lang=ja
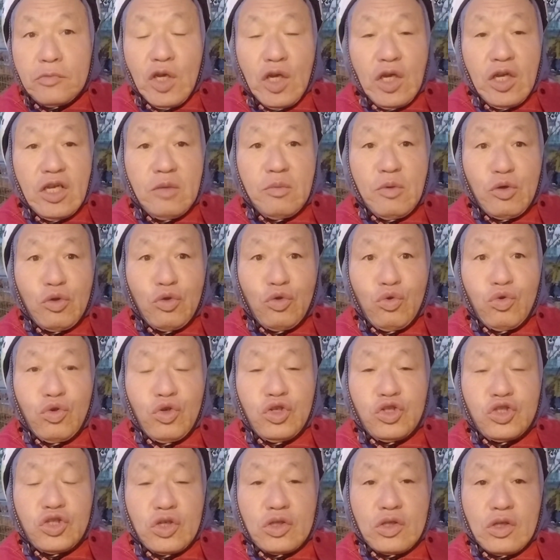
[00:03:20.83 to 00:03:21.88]
今拒
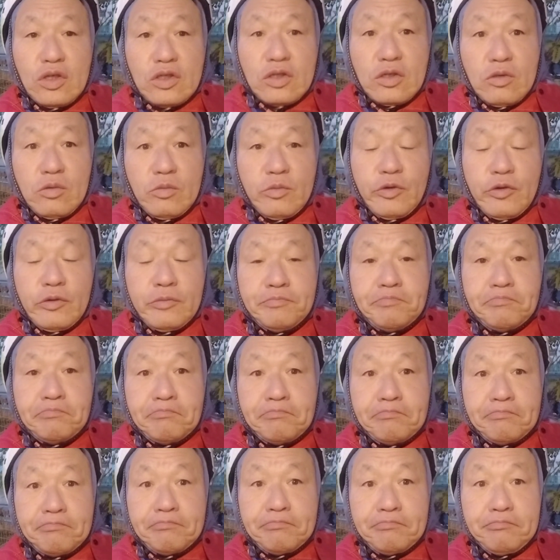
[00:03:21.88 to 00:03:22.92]
否しちゃったんですけども、
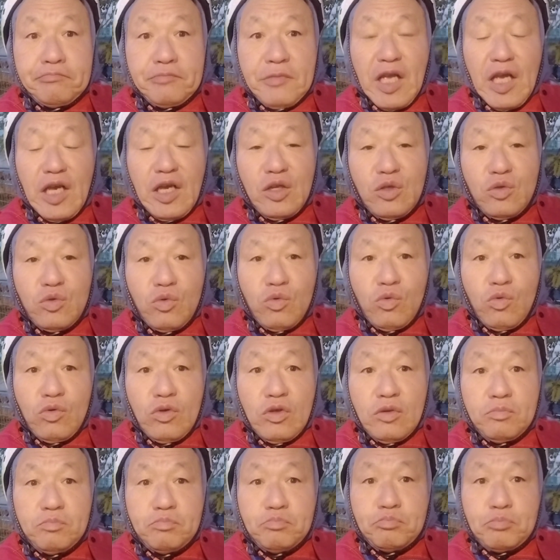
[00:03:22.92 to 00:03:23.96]
ネギトロ
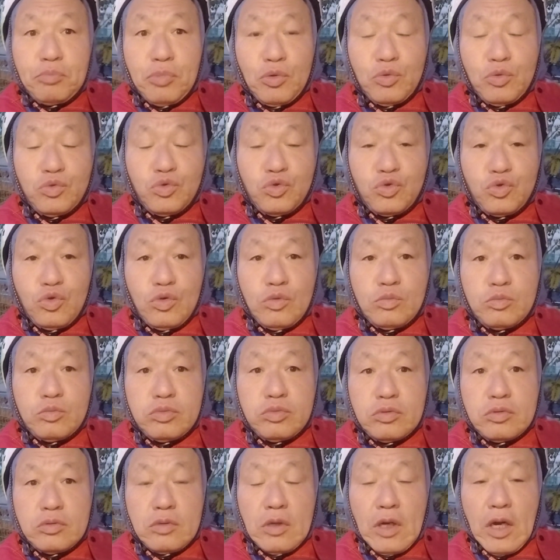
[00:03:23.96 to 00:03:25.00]
一本勝
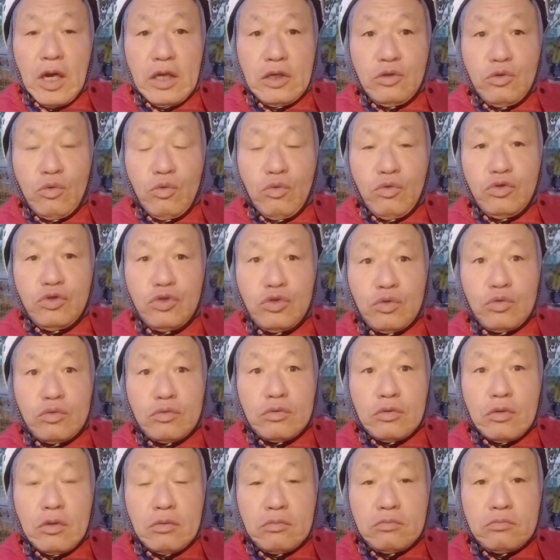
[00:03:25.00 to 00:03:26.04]
負相生町っ
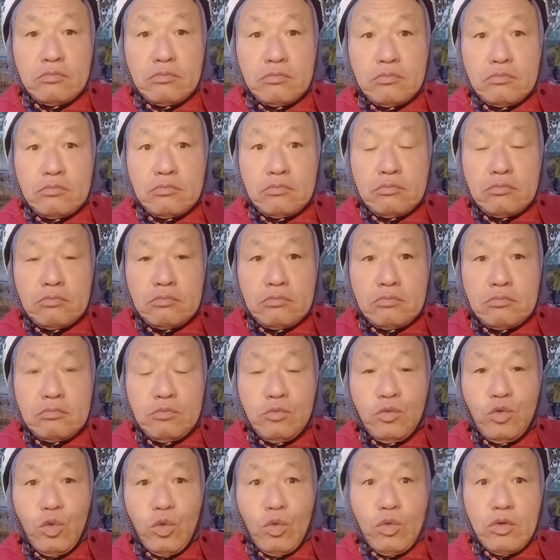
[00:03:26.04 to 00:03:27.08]
て
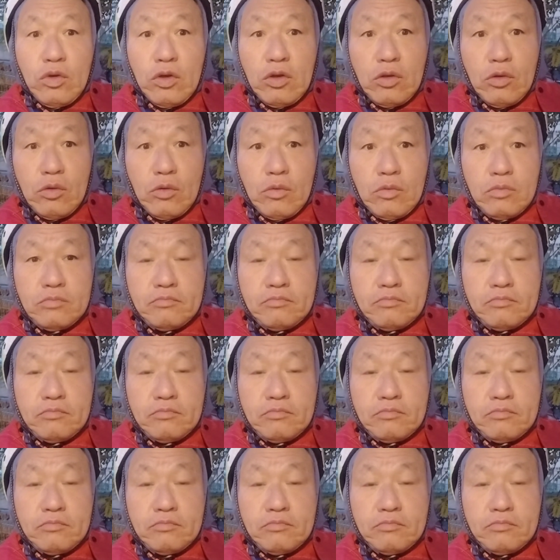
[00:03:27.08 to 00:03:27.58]
どこなんだろう